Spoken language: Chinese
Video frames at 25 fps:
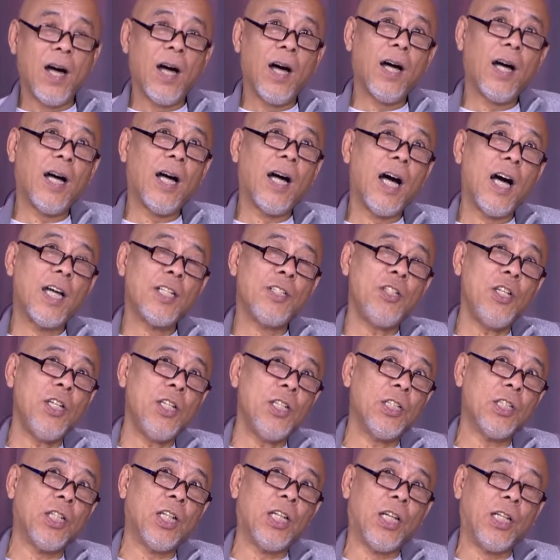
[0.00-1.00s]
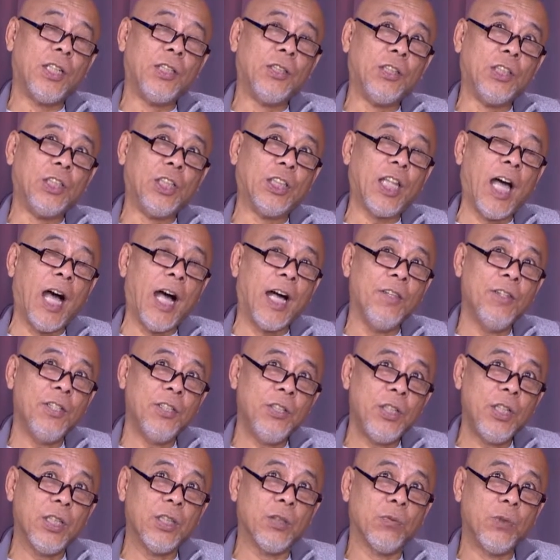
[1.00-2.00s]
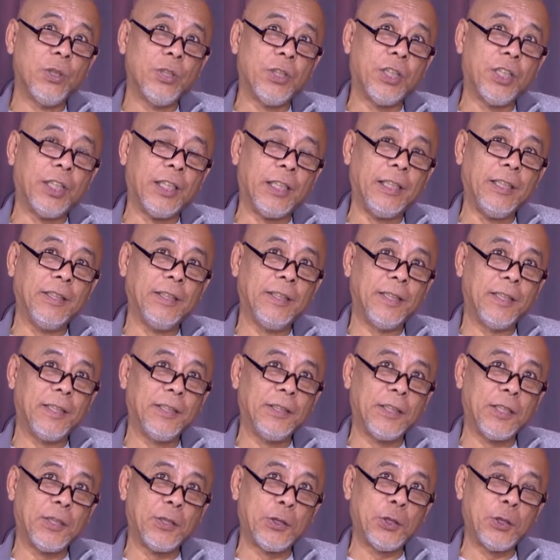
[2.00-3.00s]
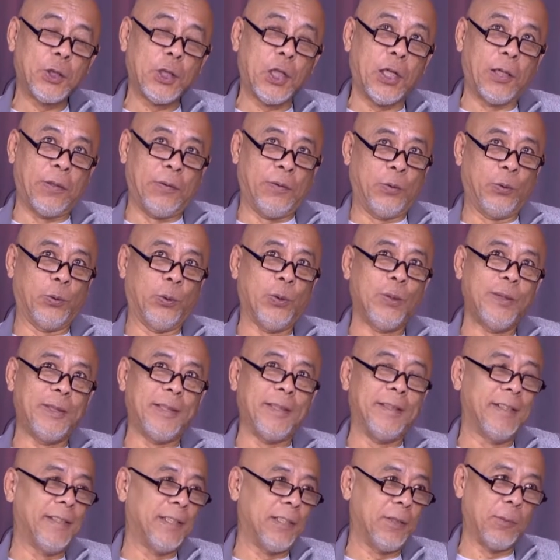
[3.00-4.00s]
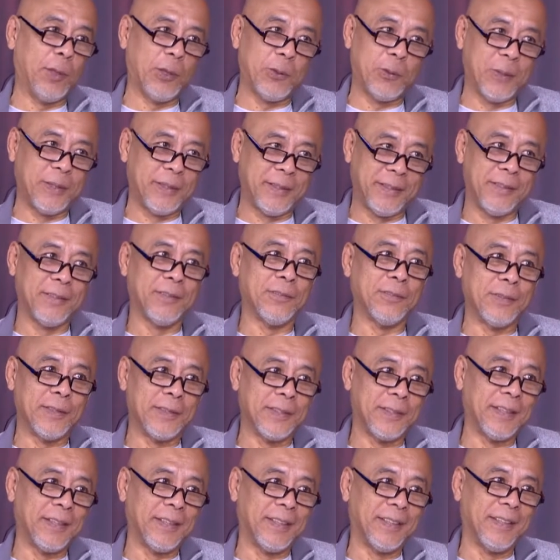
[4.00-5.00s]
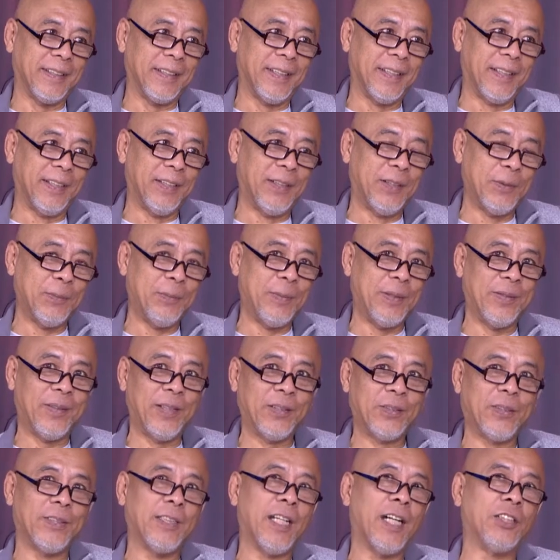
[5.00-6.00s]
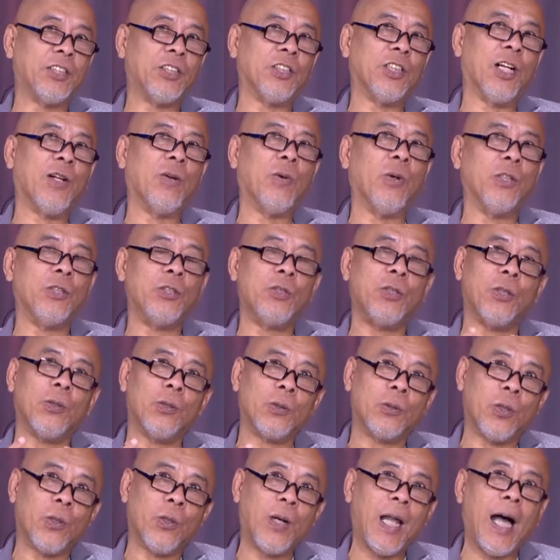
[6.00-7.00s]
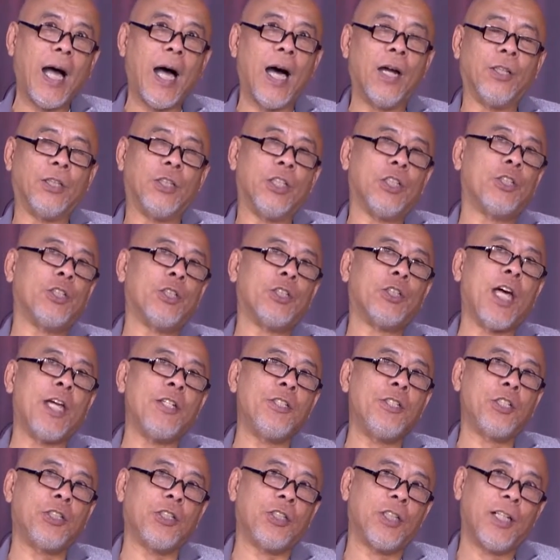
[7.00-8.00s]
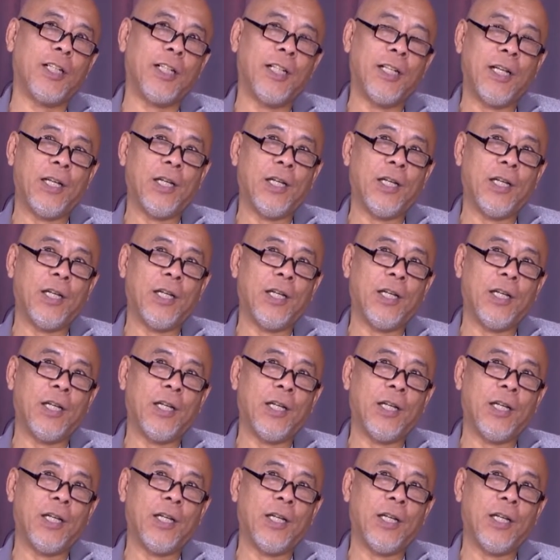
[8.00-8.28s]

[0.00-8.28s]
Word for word: 啊，这个你谈的这个问题呢，也是很多人特别关心的问题。嗯，比方说他知道我去欧洲了，而且是单车，